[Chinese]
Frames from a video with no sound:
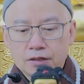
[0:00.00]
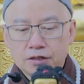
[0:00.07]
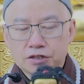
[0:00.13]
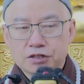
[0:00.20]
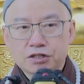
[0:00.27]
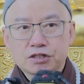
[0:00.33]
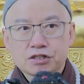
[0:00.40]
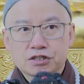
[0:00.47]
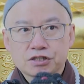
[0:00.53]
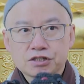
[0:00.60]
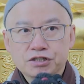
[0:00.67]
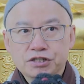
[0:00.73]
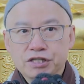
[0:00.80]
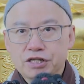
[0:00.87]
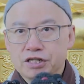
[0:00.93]
极乐世
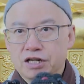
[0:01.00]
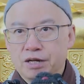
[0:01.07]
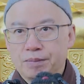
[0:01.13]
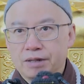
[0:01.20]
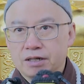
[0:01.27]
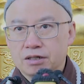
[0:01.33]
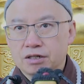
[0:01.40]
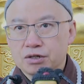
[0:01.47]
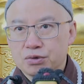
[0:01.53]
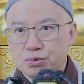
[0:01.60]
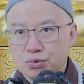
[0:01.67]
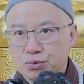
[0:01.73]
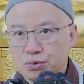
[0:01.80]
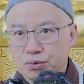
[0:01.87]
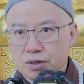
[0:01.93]
界那边的
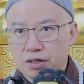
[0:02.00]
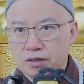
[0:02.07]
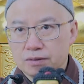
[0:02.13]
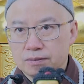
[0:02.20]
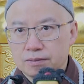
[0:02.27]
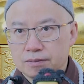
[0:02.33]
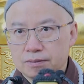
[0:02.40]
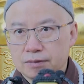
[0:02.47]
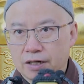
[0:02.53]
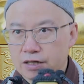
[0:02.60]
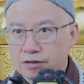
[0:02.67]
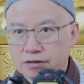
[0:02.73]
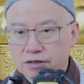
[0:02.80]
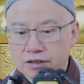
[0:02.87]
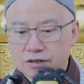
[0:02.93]
雨啊，很
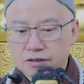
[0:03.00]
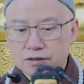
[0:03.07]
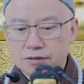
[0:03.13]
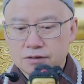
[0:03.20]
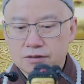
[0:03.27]
有意思。